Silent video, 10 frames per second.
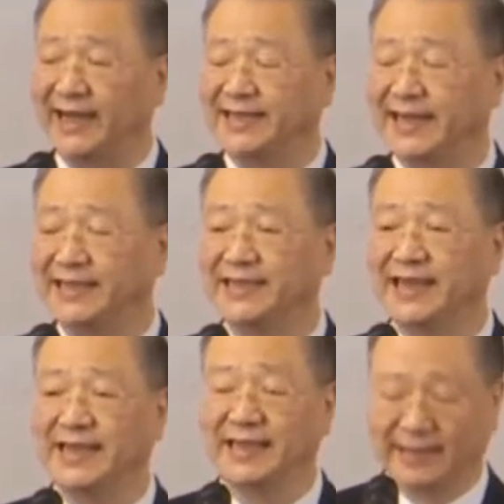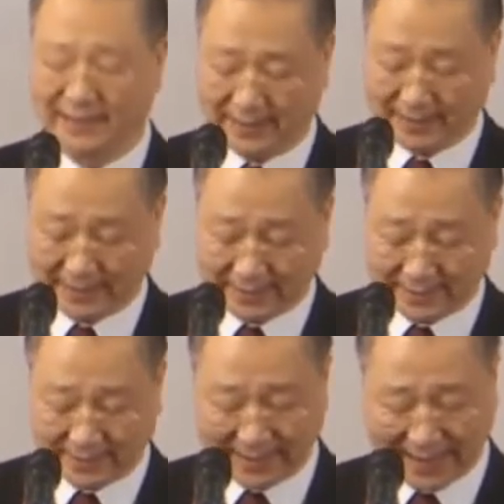人间的恶
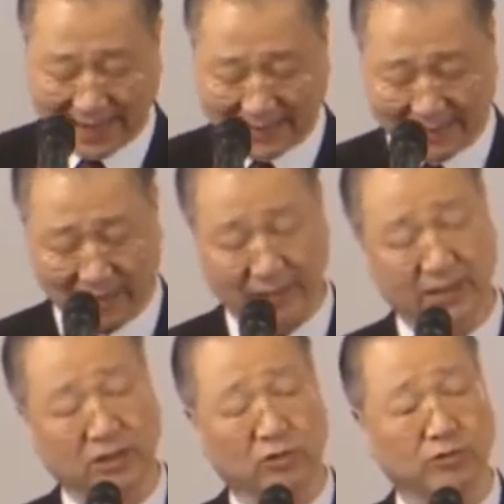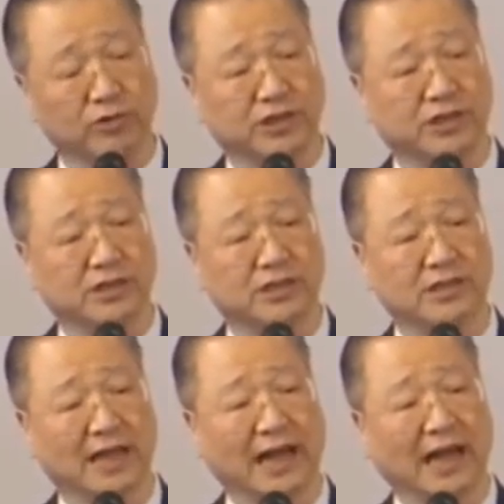和看到的都是
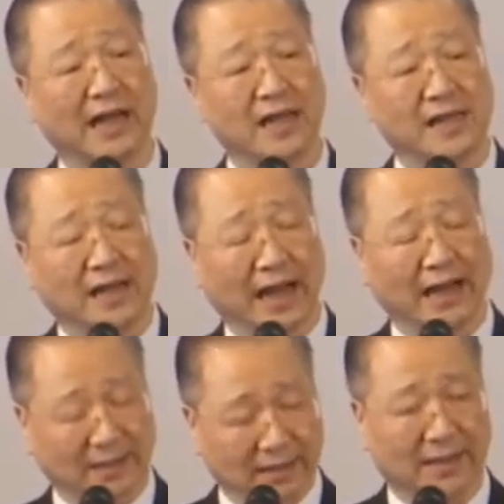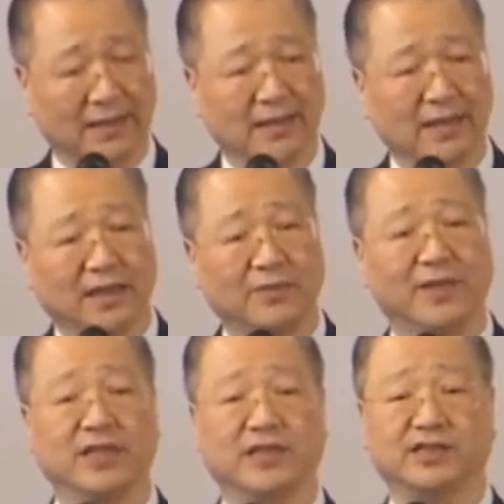啊啊恶。因
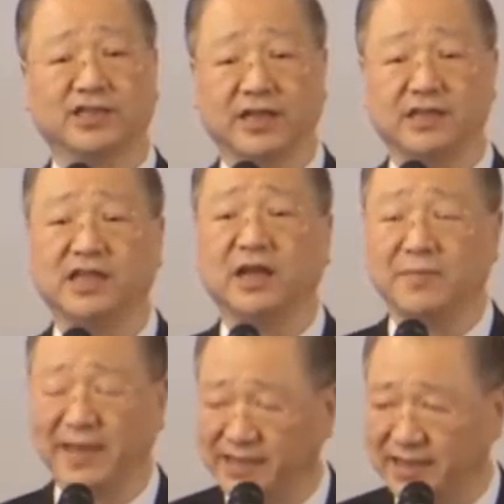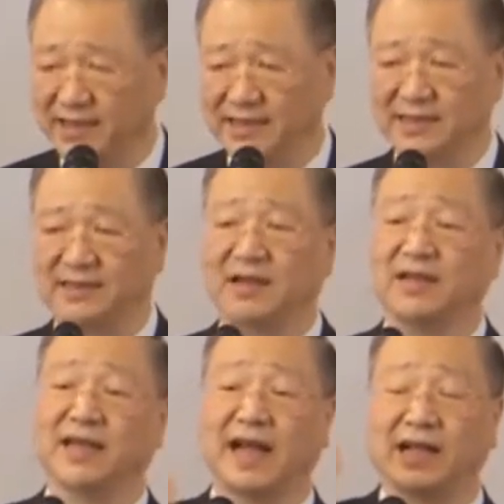为你的心像一面镜子，当
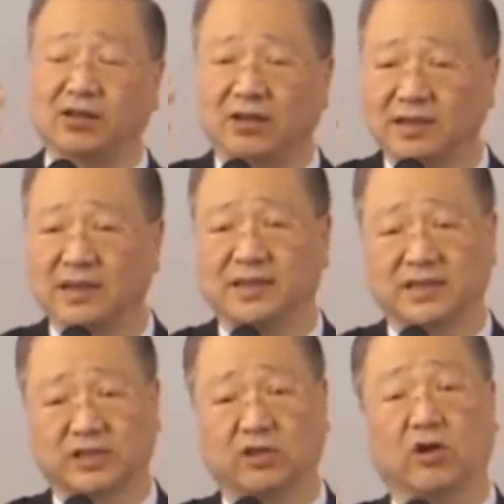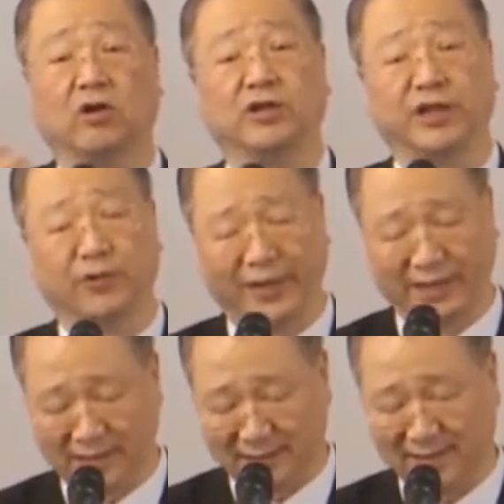你看到恶的时候，你会
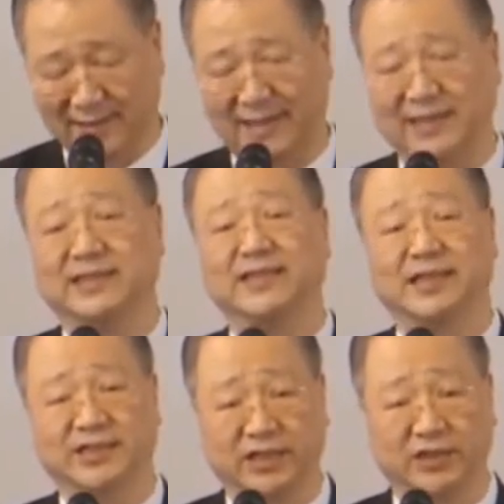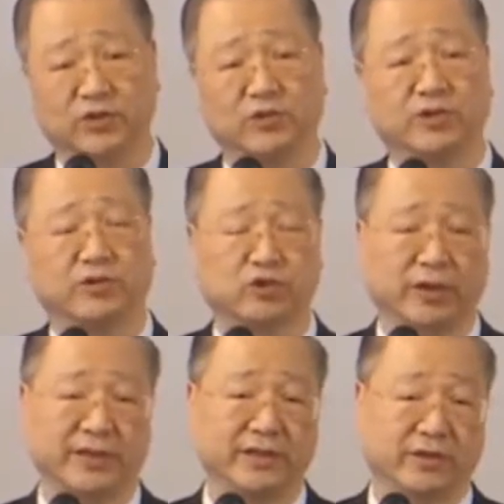嗔恨，你的心中就
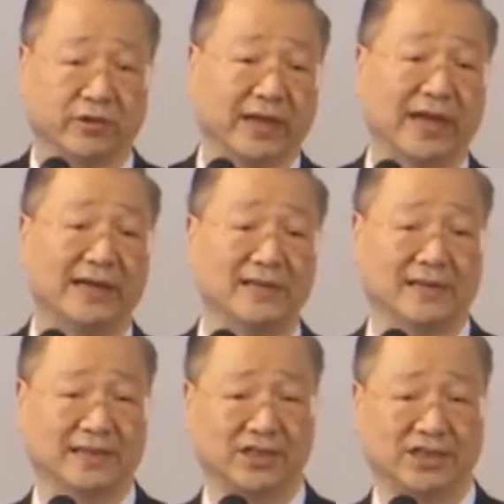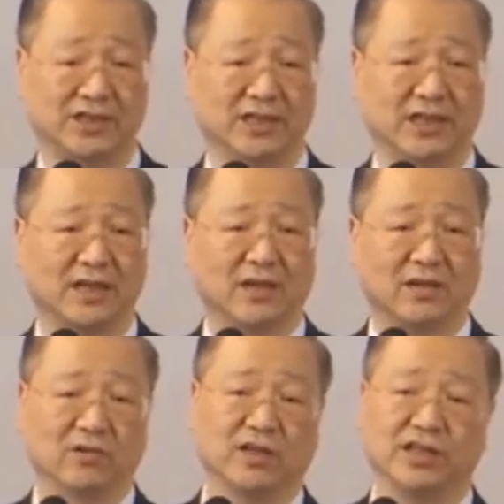存有的恶气。
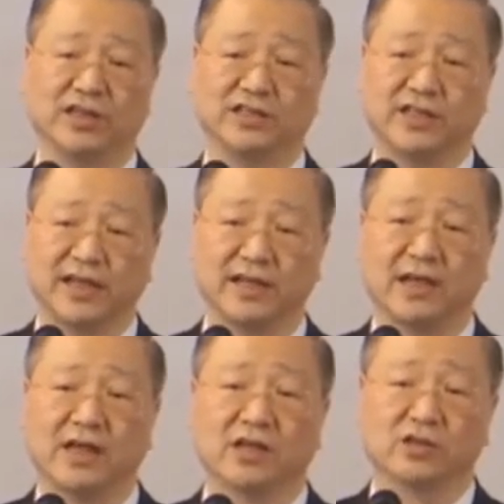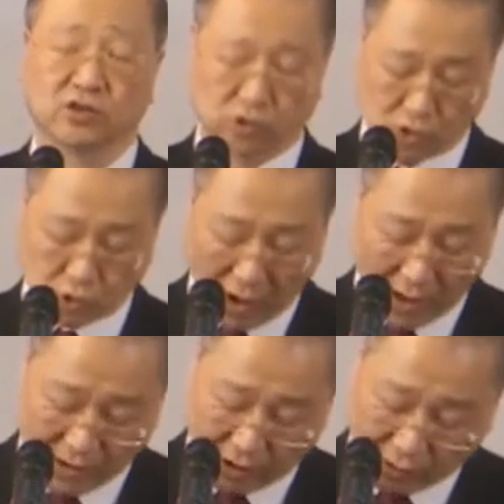如果你的心
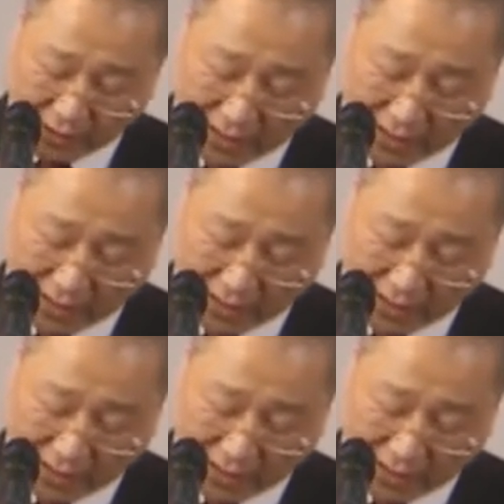装有着